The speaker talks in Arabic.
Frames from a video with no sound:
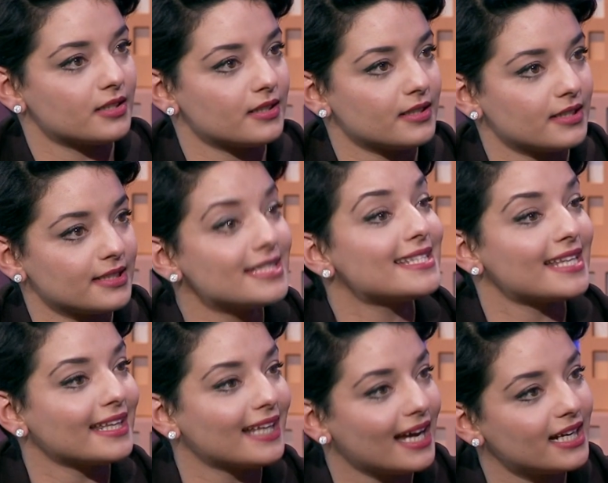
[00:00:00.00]

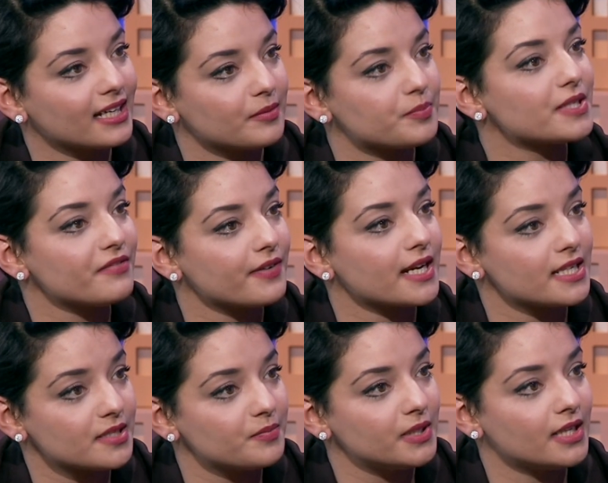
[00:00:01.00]
نستدعاك بصفه
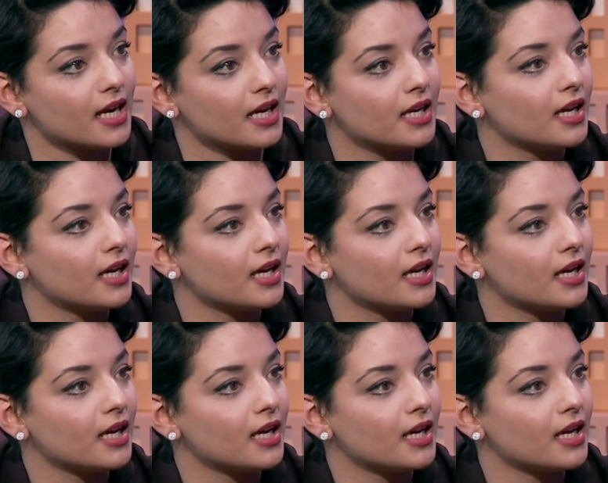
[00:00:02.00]
رسميه